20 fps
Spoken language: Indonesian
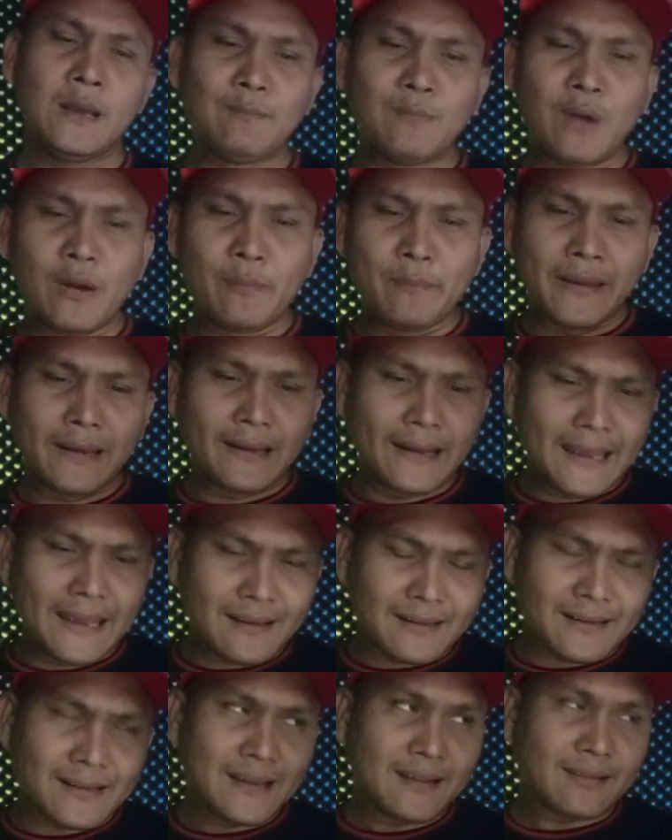
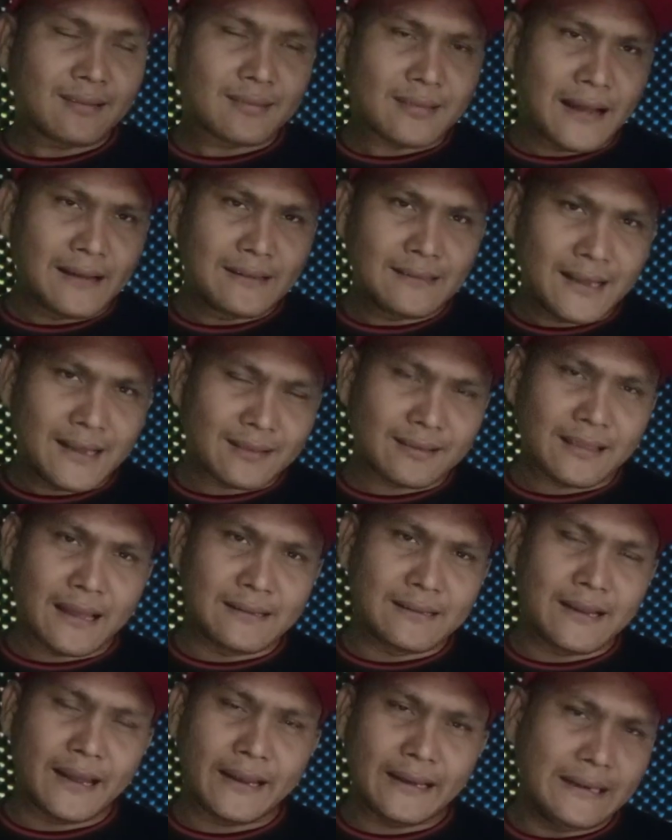memiliki
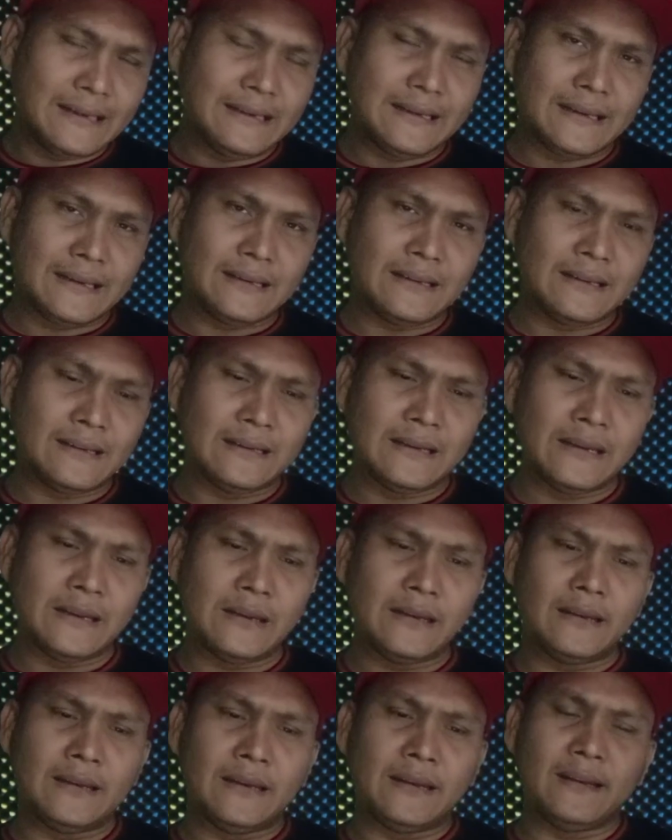tanda-tanda ini
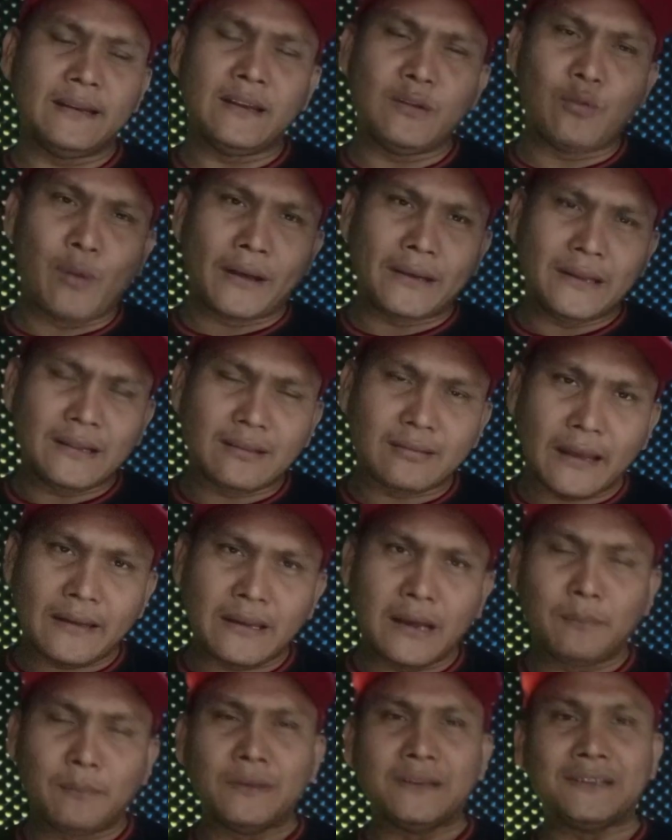di, di, di wanita
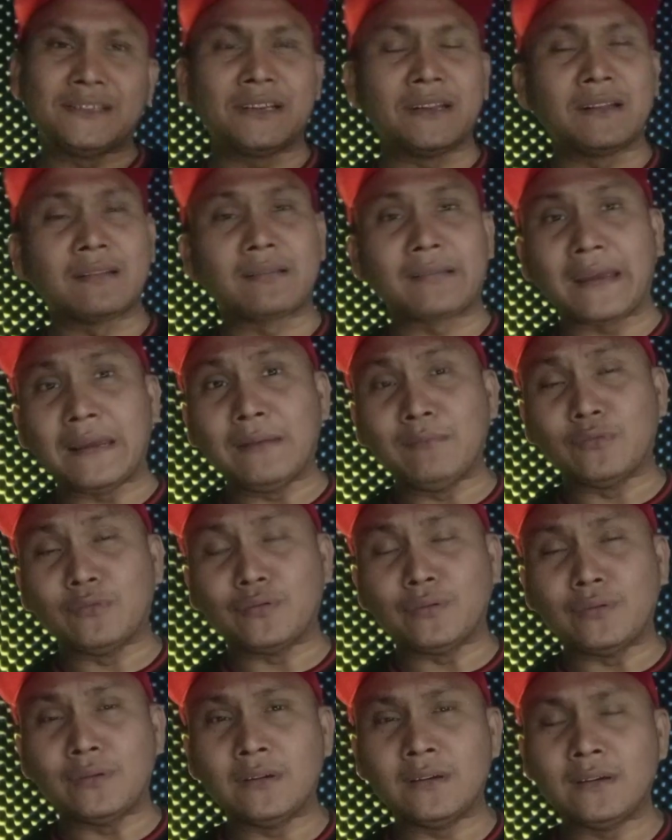yang
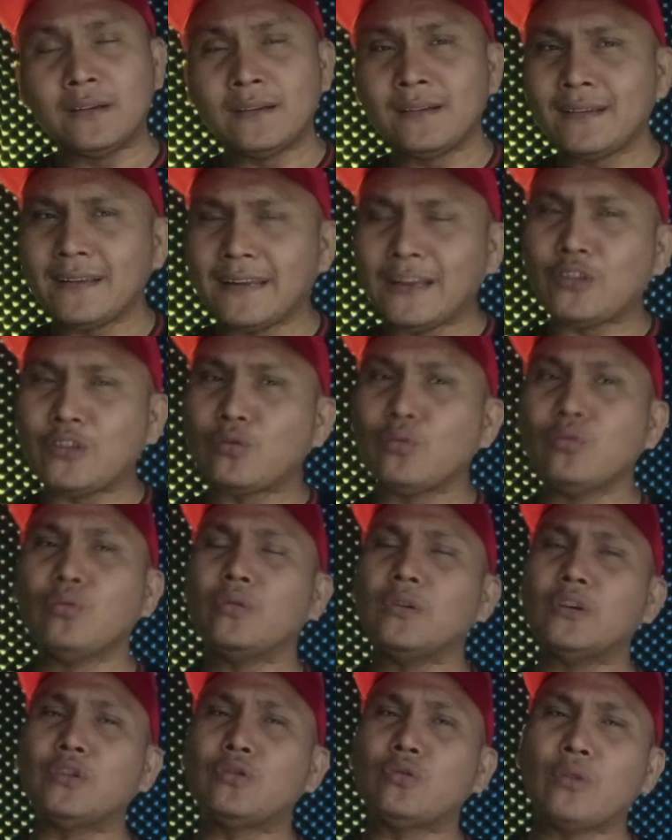mencintaimu
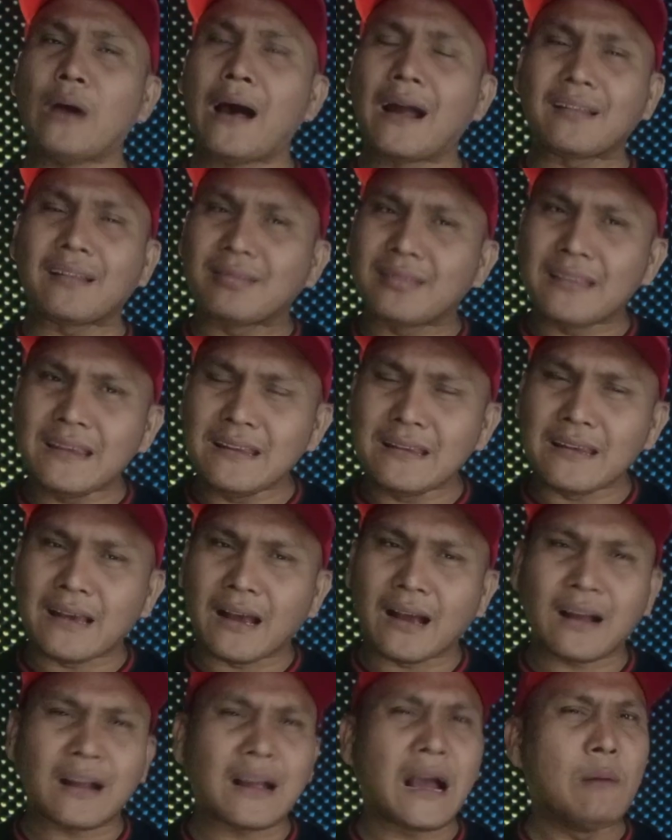itu itu
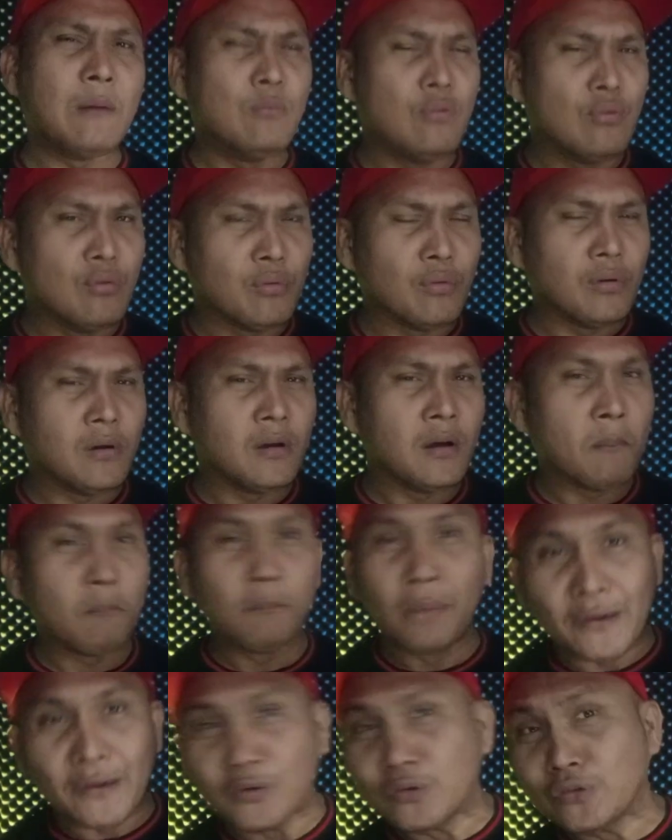artinya kamu
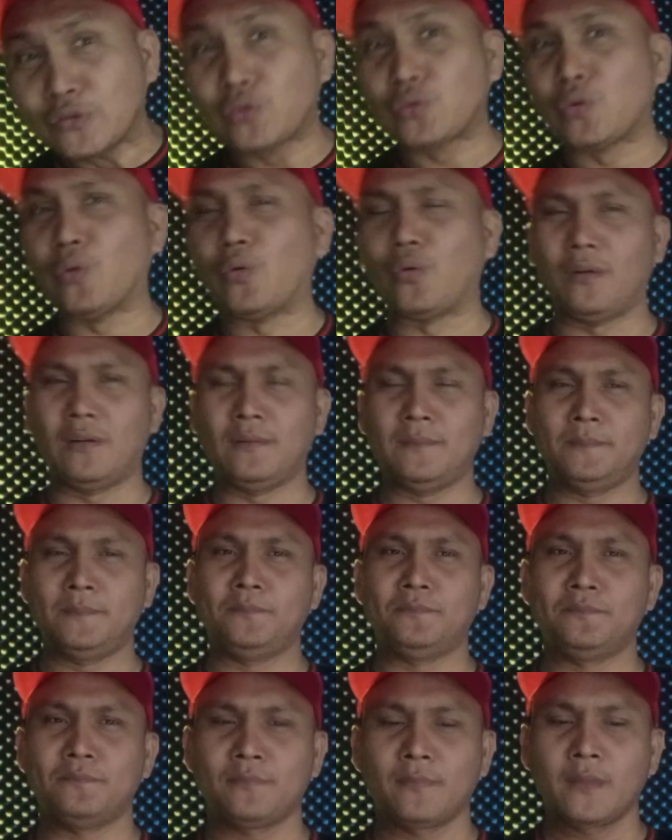beruntung
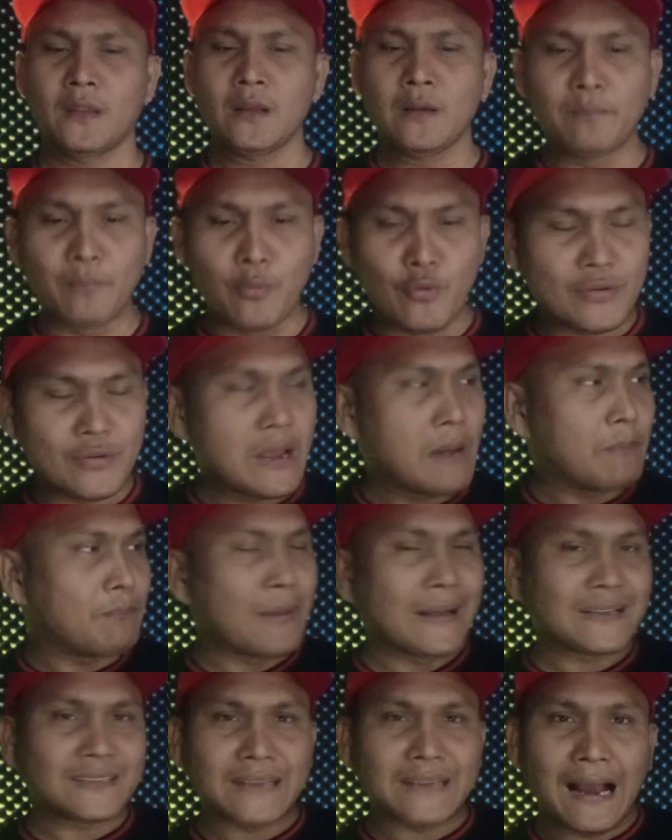punya
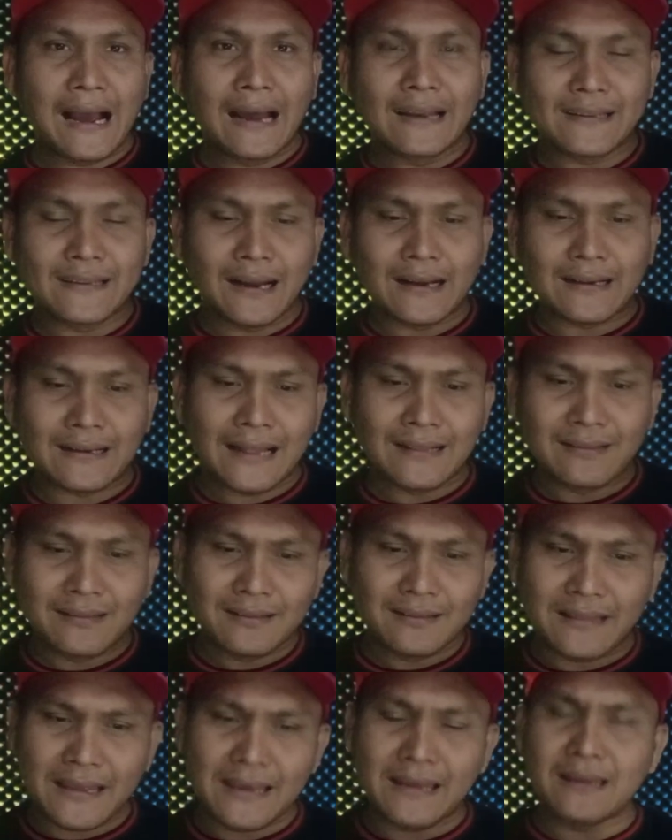pasangan yang
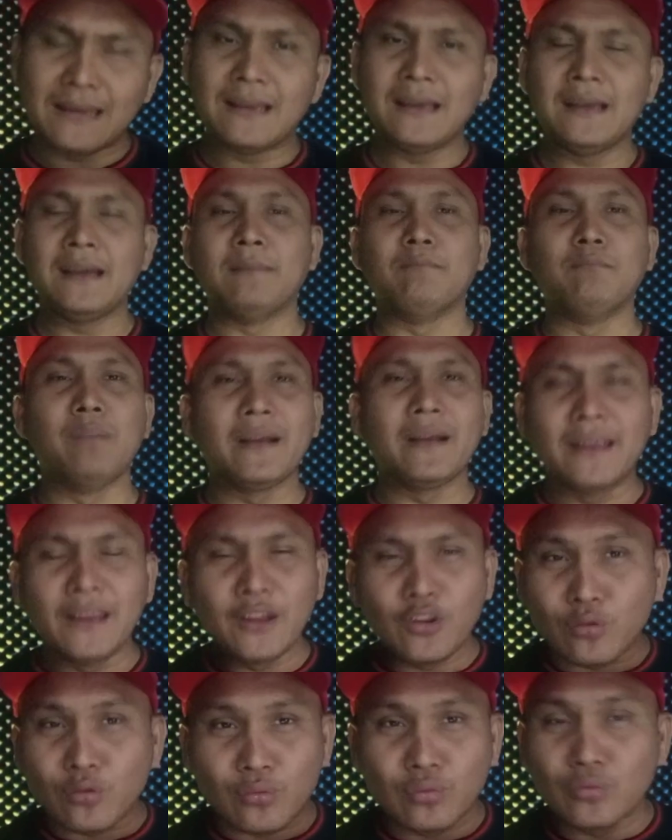nanti
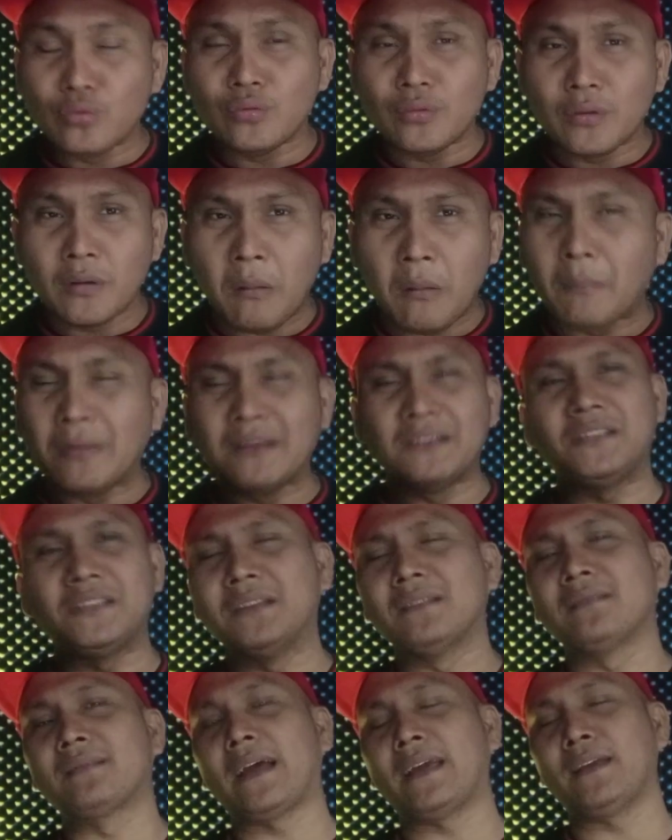begitu
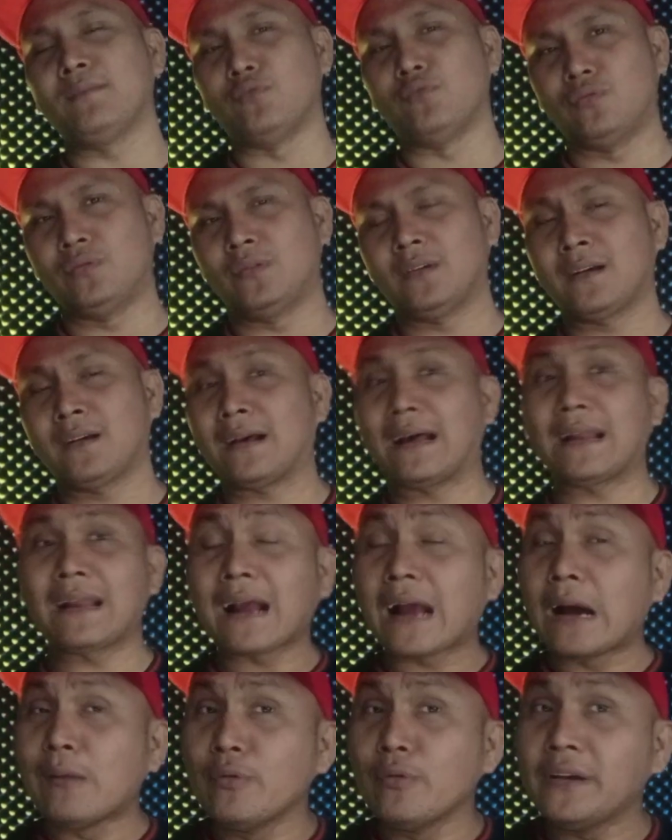mencintaimu karena
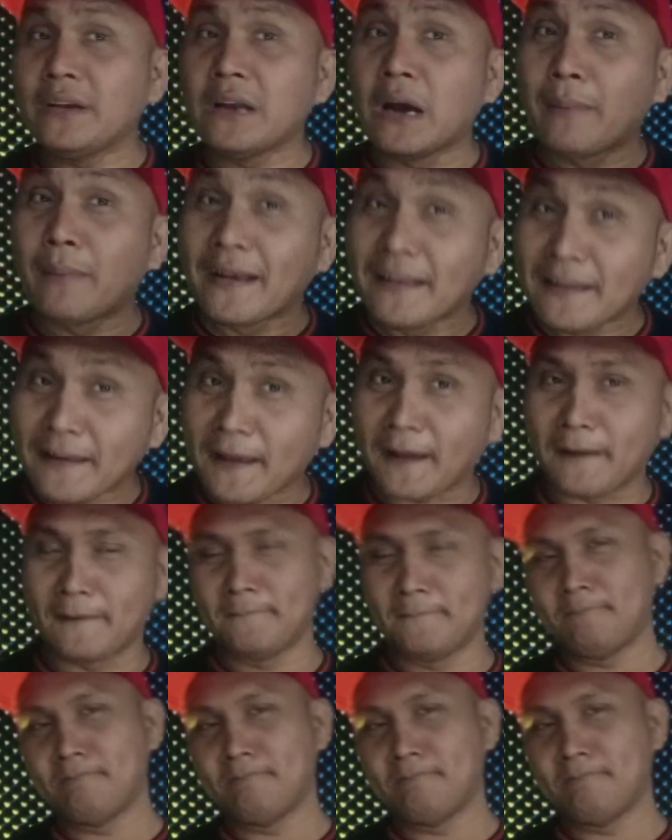kamu idamannya.